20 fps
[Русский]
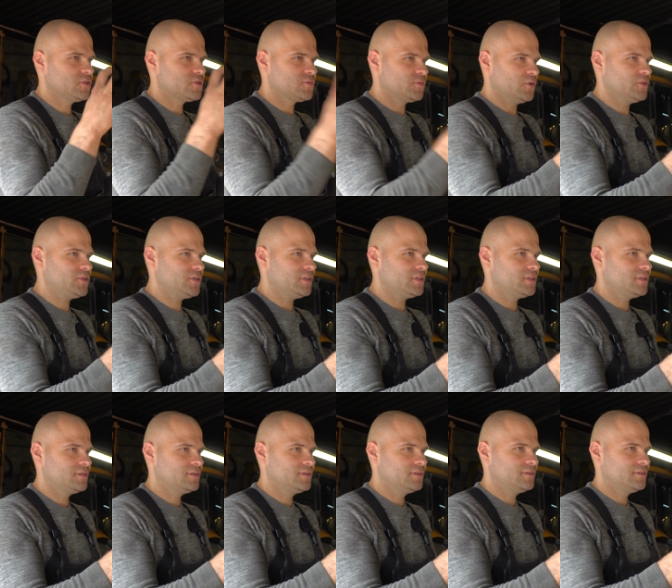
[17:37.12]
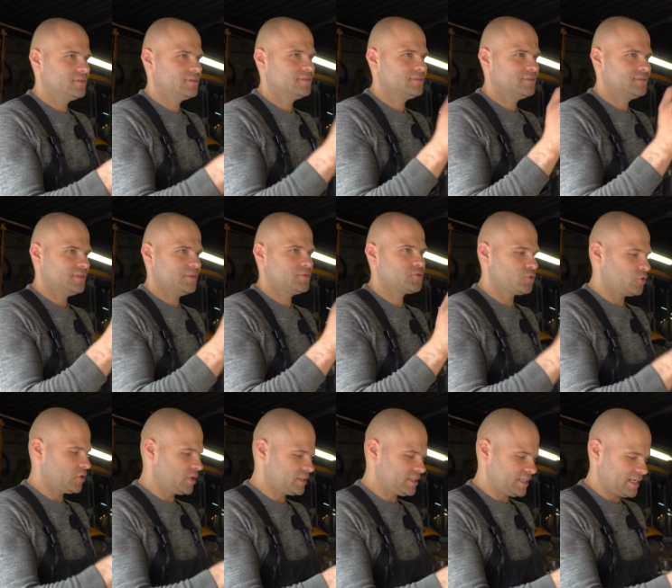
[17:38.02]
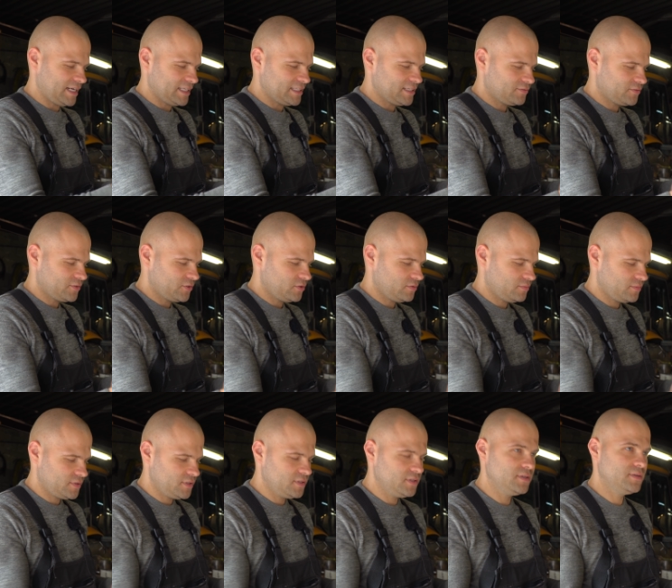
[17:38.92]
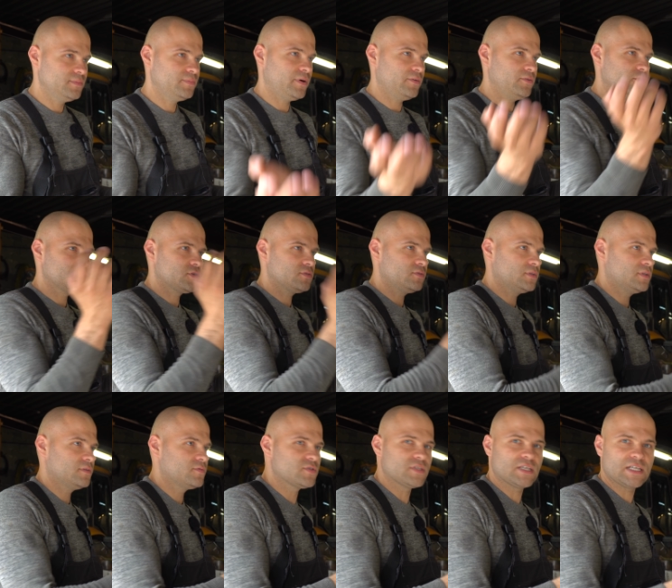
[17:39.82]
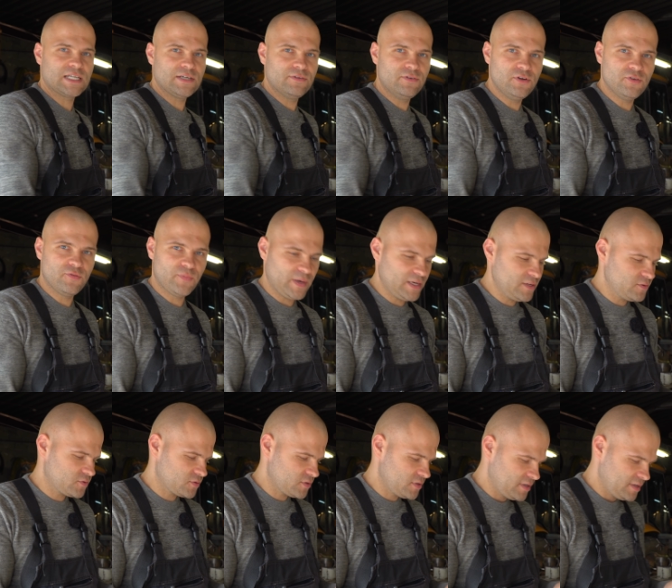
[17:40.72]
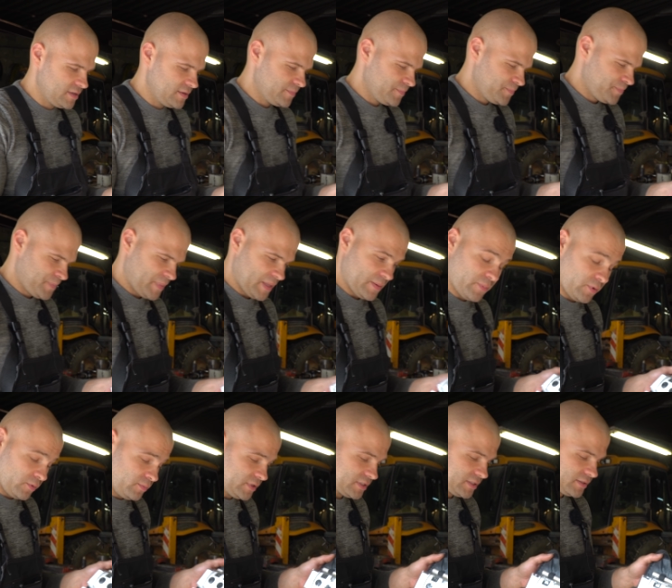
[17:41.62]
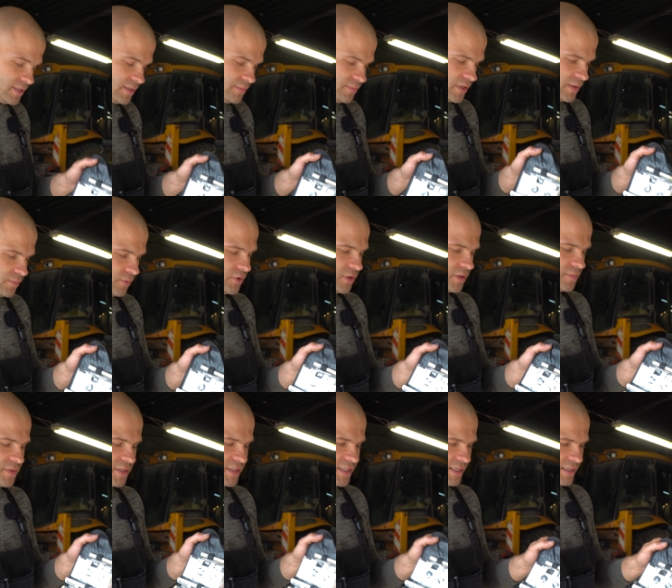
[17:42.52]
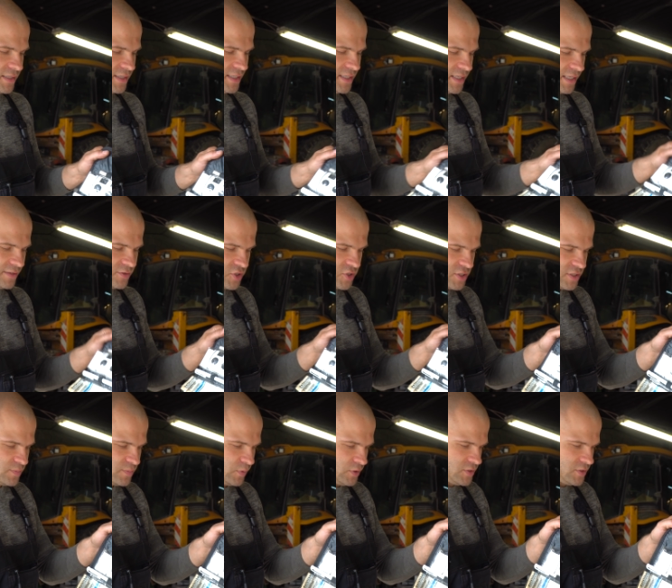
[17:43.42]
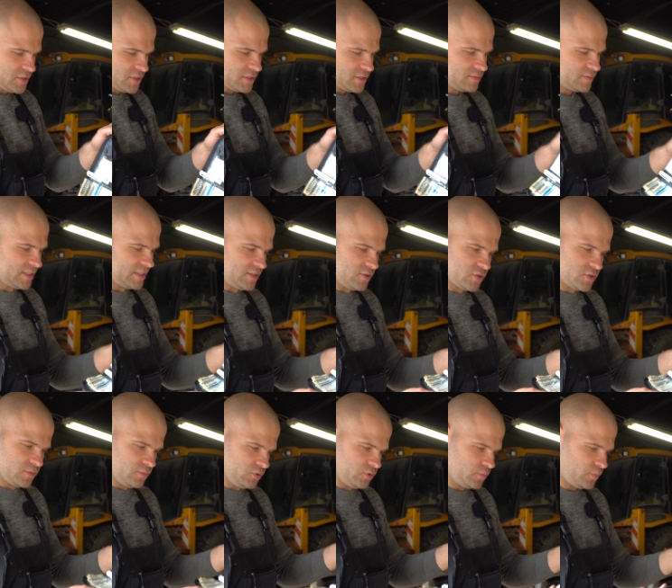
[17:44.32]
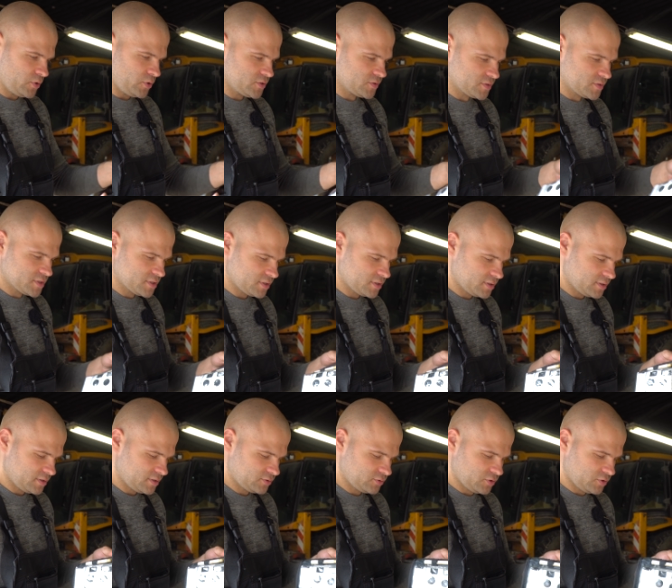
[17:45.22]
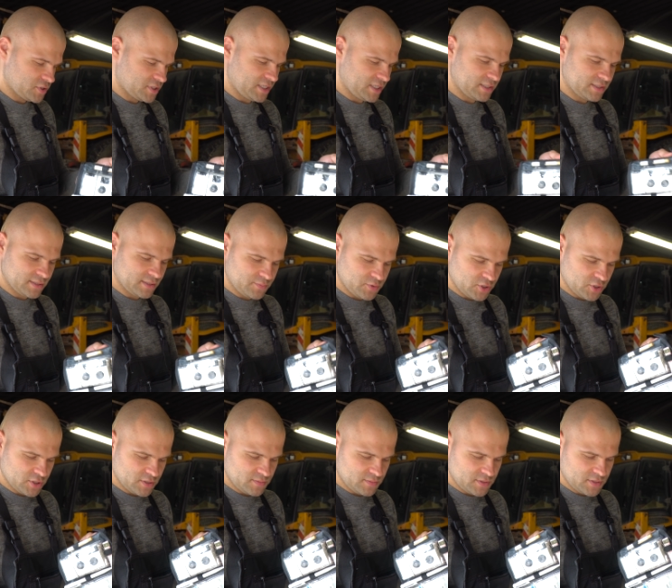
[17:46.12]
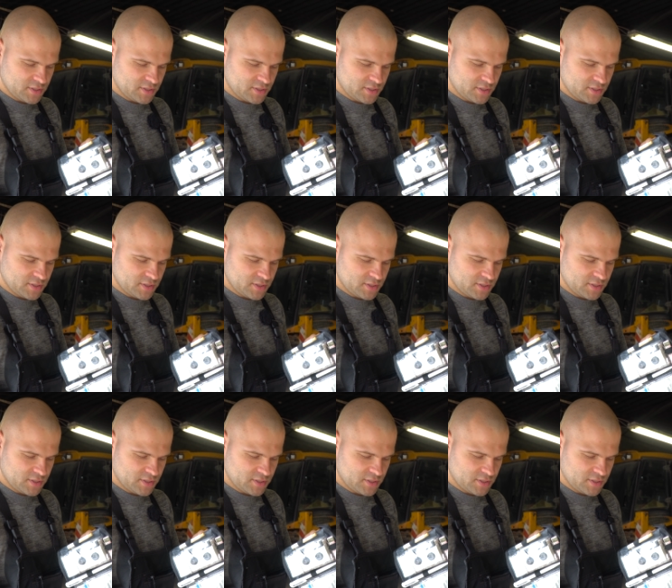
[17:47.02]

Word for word: ты сфоткал, там, сколько-то кадров на нем, и повез его там в страховую или в полицию. По-моему, это и работало именно так. Я никогда в жизни не пользовался этим, надеюсь, не буду пользоваться. Кто знает, напишите, мне